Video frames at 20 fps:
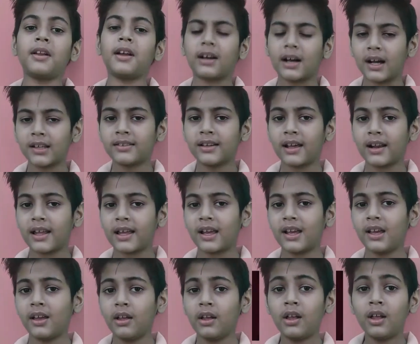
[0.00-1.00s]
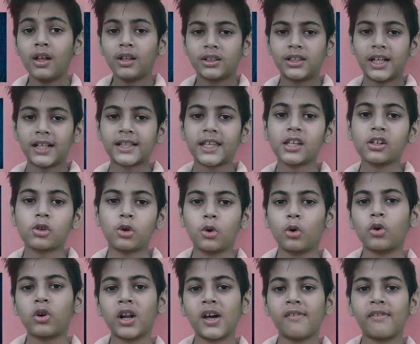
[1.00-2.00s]
में रखा जा रहा है ताकि
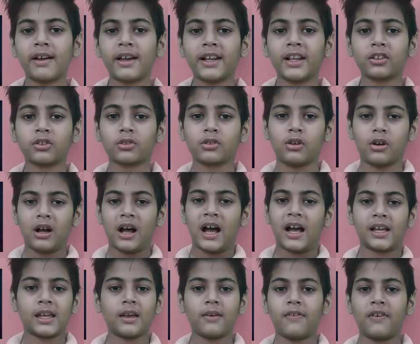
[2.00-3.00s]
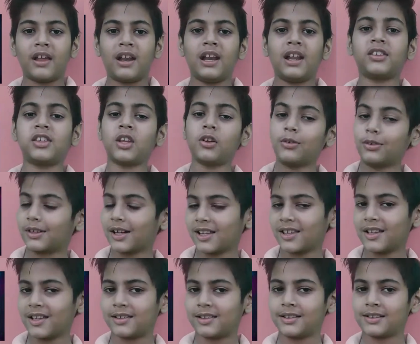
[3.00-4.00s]
कोरोना वायरस को आगे फैलने से
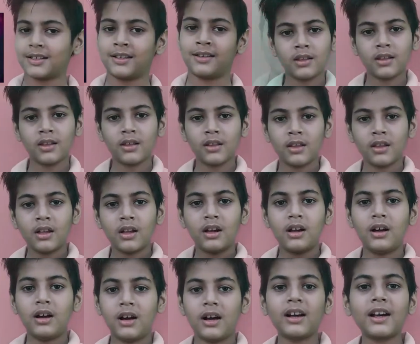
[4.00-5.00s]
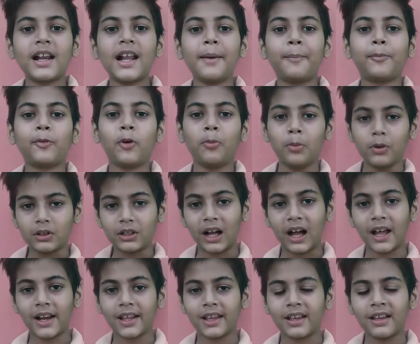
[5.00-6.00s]
रोका जा सके अगर आपको
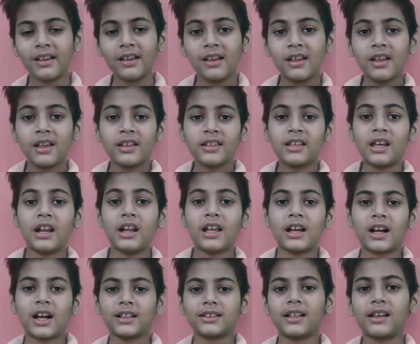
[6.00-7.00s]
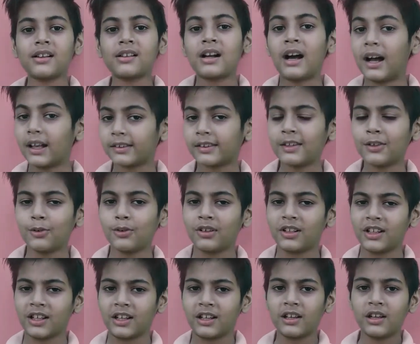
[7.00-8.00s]
बुखार है या लगातार खांसी हो
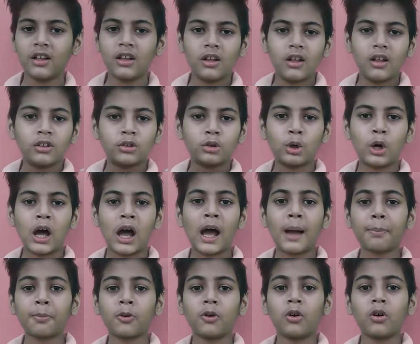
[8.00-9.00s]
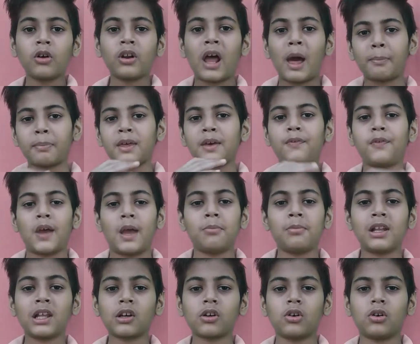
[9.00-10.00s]
रही है तो आपको और आपकी
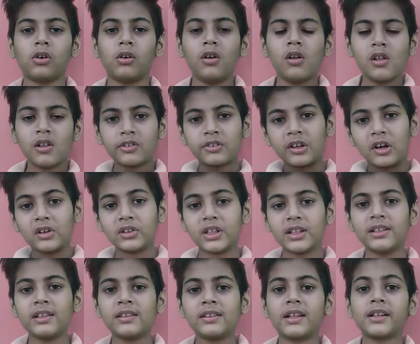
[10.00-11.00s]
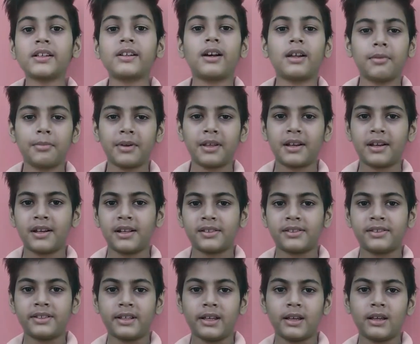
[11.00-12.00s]
फैमिली को चौदह दिन तक घर में रहना
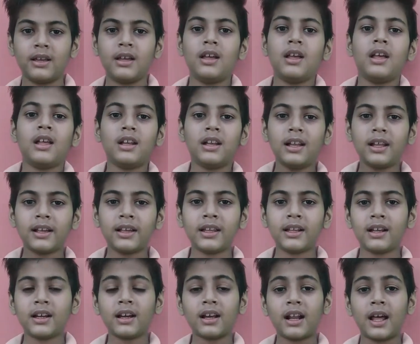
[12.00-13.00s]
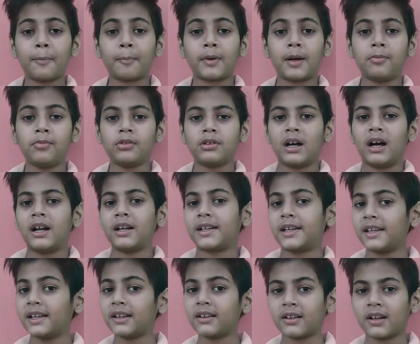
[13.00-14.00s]
चाहिए लेकिन अगर आपका बुखार
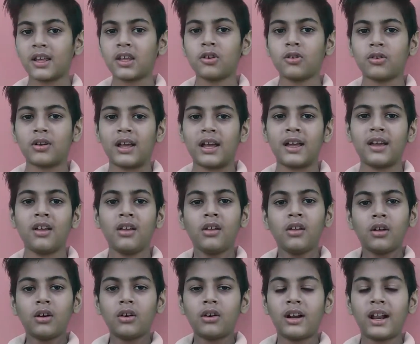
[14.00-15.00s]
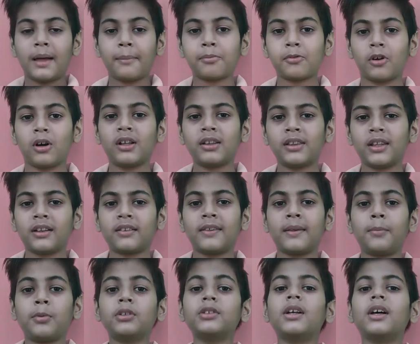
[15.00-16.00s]
ठीक नहीं हो रहा है और आपको अंदर
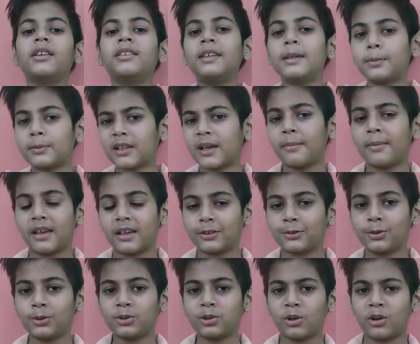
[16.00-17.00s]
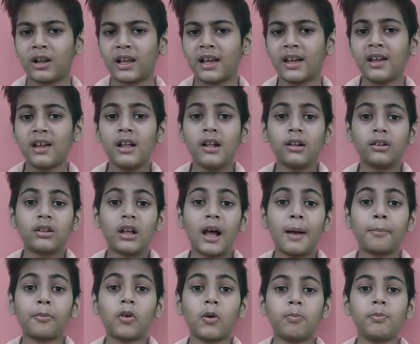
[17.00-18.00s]
से बहुत अजीब सा महसूस हो रहा है तो
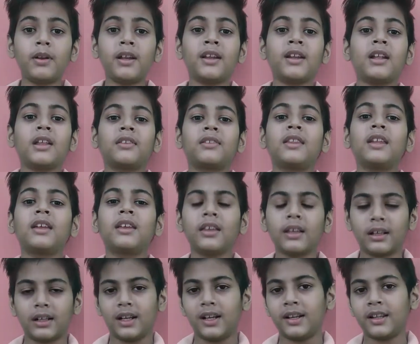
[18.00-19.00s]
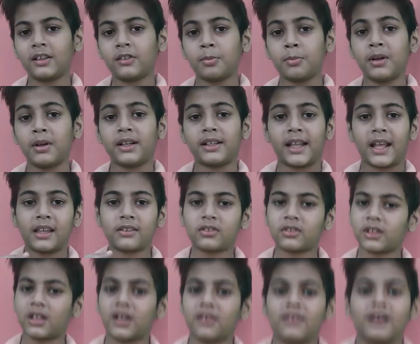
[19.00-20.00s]
आपको अपने नजदीकी क्लिनिक्स में
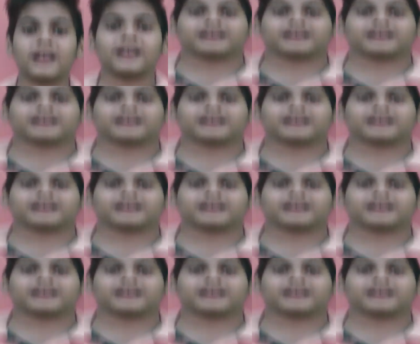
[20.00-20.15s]
टेस्ट करवा